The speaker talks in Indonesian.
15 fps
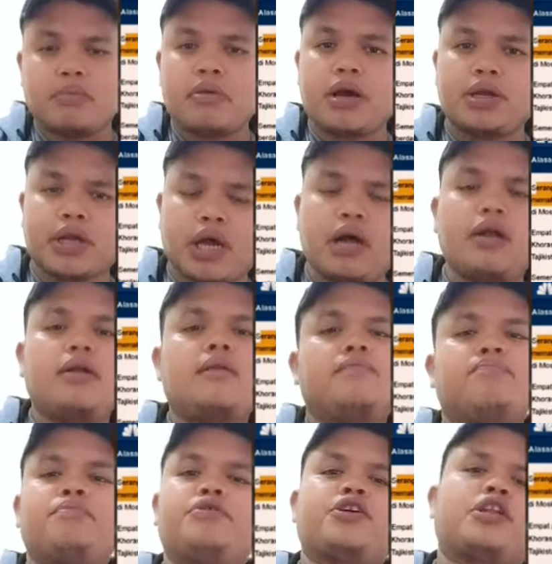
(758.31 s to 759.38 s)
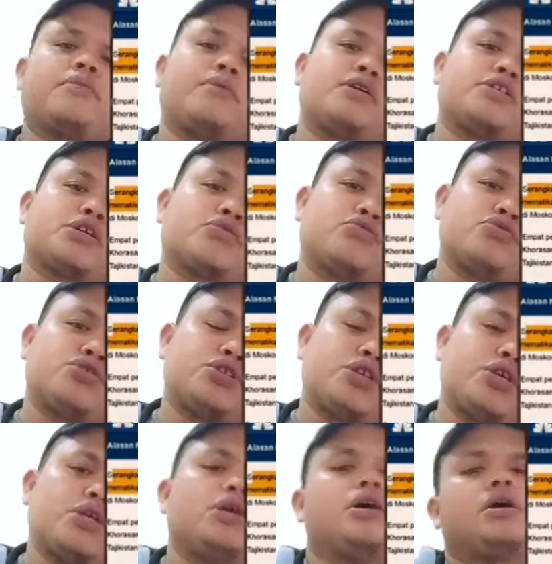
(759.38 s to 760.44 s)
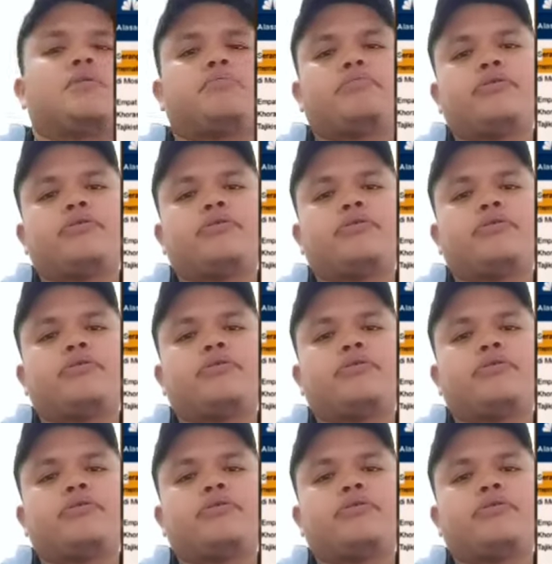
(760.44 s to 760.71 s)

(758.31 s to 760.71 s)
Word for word: di sejumlah negara tetangga dekat Tajikistan.